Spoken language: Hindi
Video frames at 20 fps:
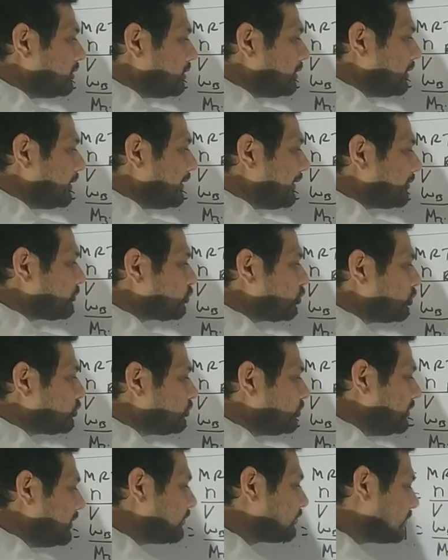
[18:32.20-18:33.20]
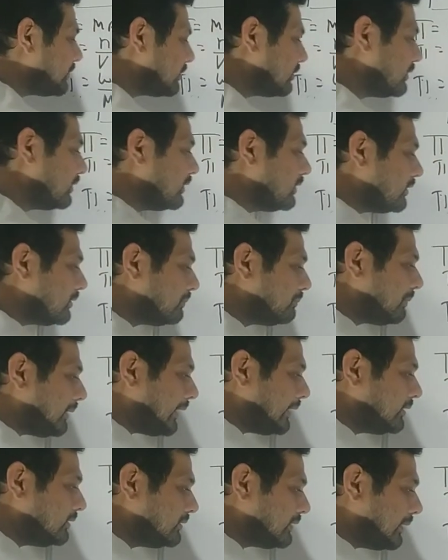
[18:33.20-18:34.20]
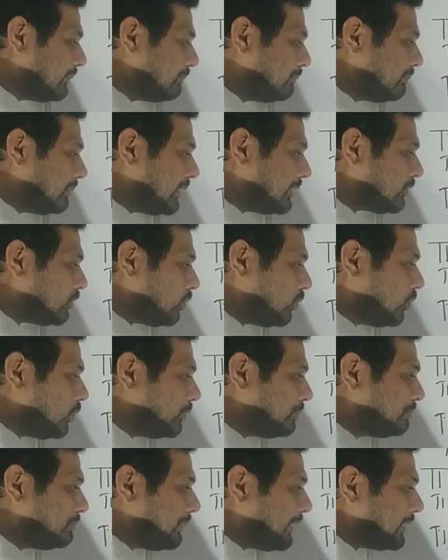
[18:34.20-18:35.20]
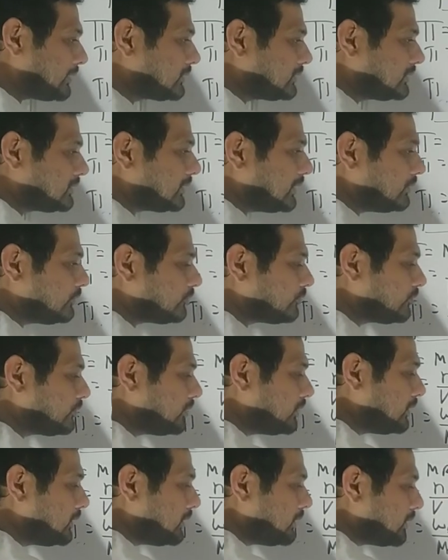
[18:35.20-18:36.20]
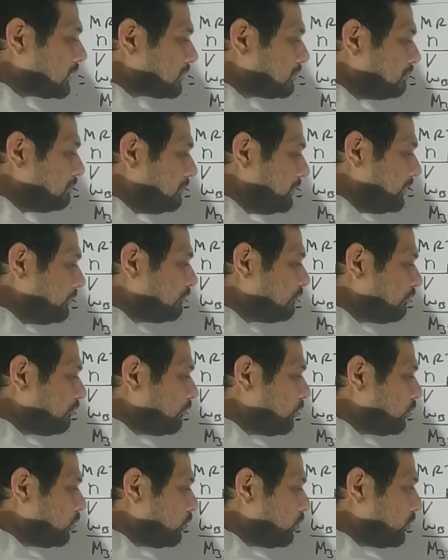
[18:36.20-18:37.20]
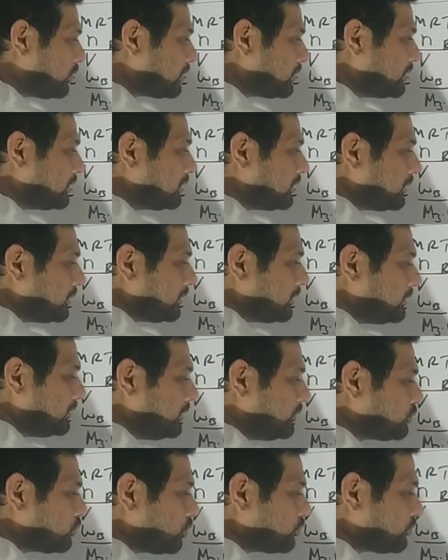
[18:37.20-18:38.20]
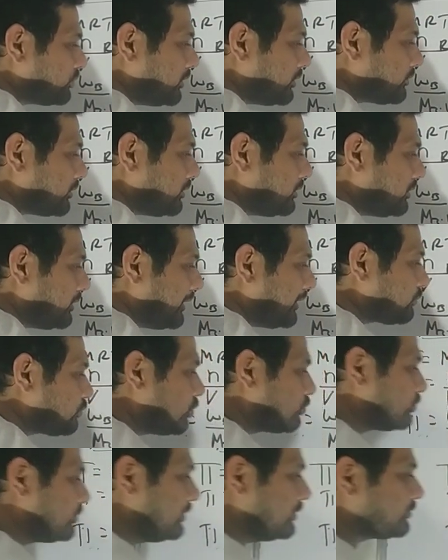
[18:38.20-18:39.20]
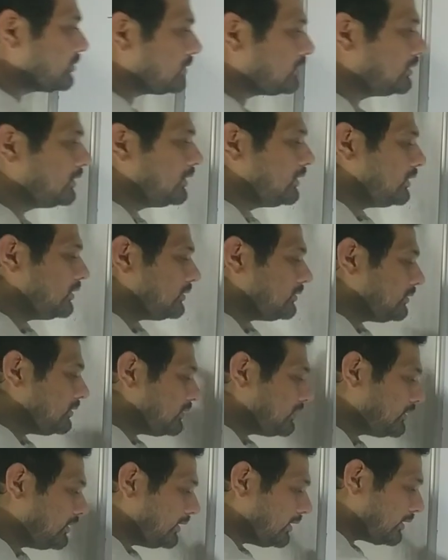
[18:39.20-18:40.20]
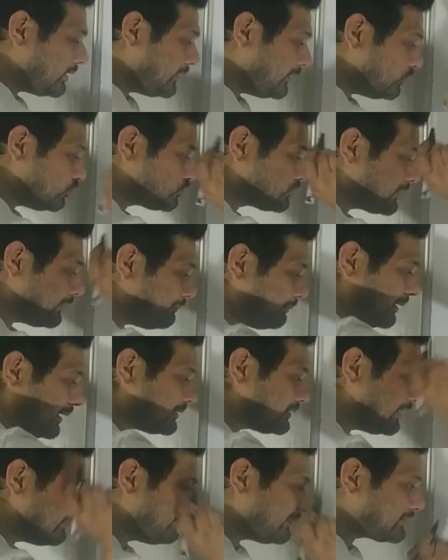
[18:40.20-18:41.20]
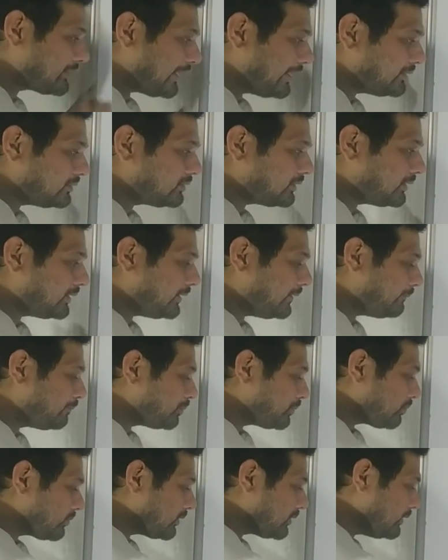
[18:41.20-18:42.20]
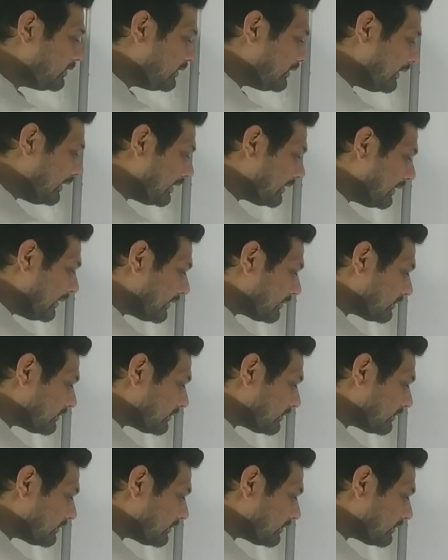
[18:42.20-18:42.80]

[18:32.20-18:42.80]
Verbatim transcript: एसोसिएशन बाय नंबर ऑफ पार्टिकल्स बिफोर डिसोसिएशन एसोसिएशन क्लियर है उसके बाद हम बताए थे कि अगर